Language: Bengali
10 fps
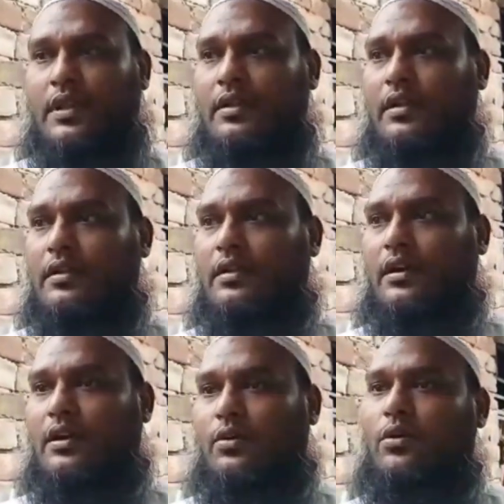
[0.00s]
দল করে
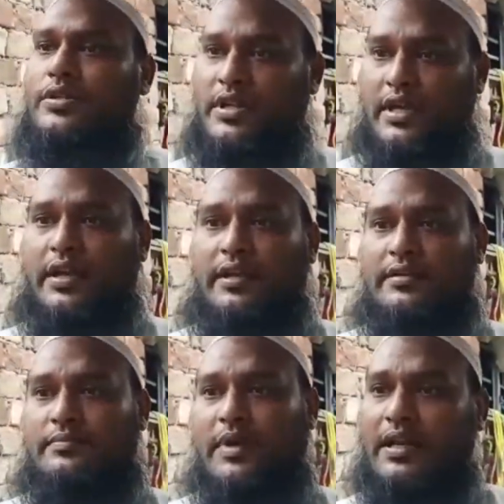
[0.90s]
ও শিয়ারের
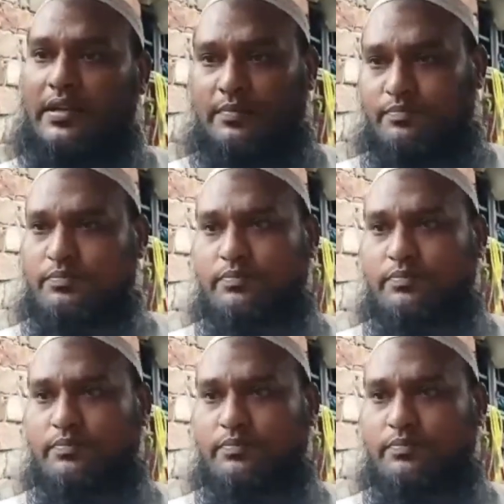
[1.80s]
মানে আচ্ছা,